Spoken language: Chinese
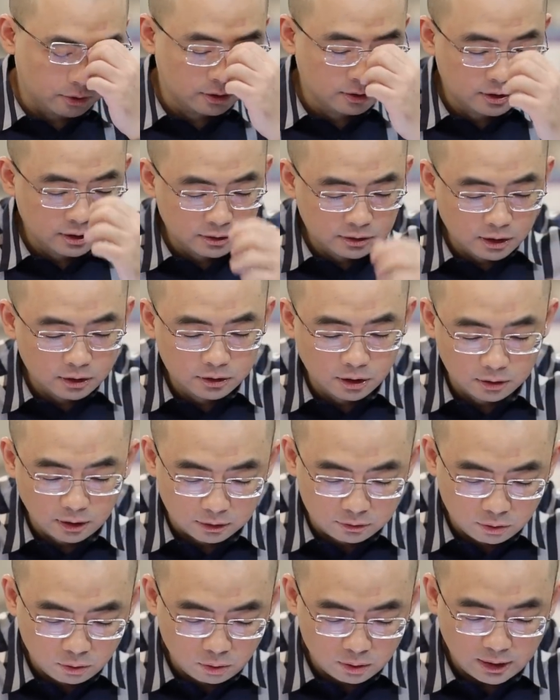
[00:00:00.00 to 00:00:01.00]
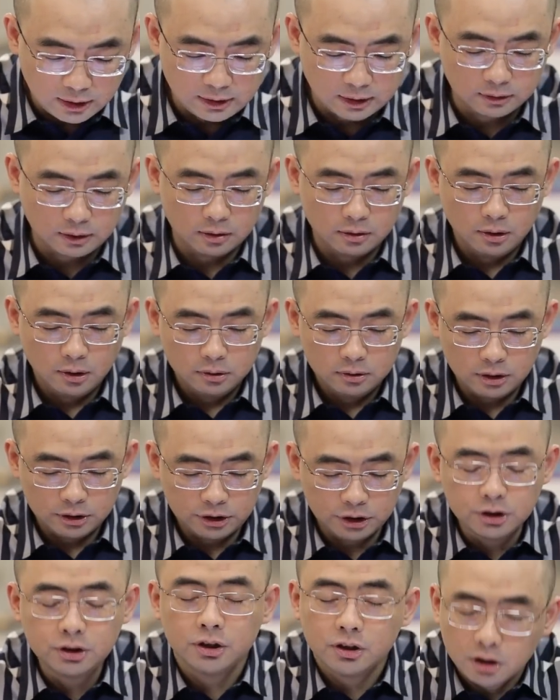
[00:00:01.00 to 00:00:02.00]
所以这这个事儿呢，最后来讲呢，那
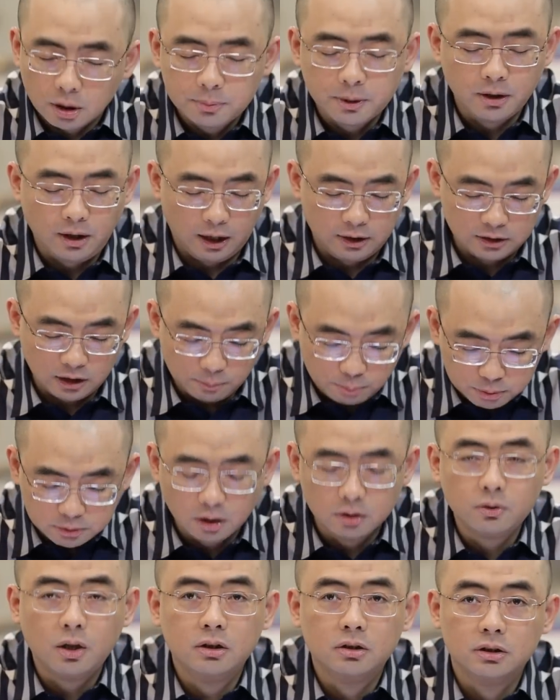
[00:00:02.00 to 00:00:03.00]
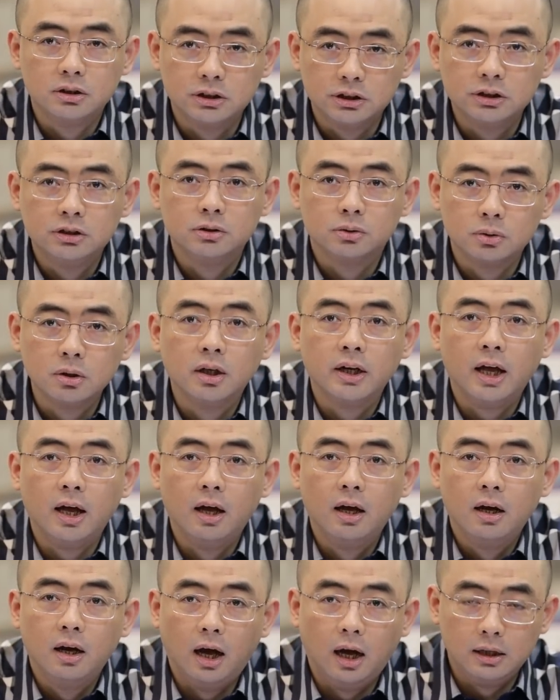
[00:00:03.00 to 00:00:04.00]
事实证明啊，也不能算是歧视同性恋
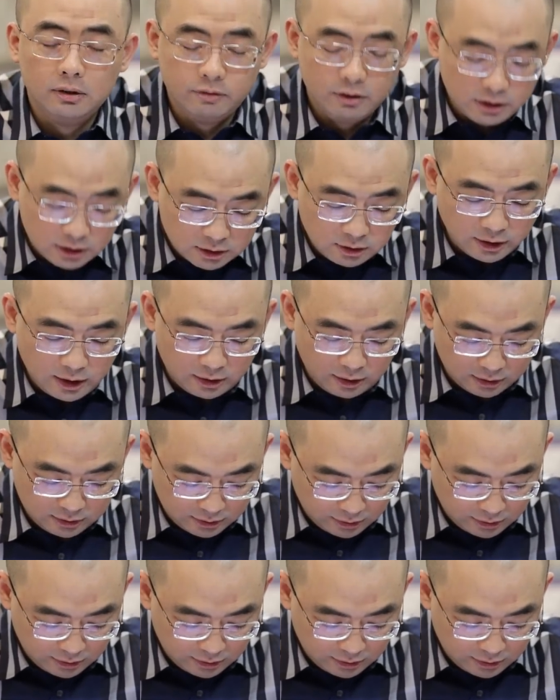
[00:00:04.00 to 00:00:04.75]
啊，因为异性恋呢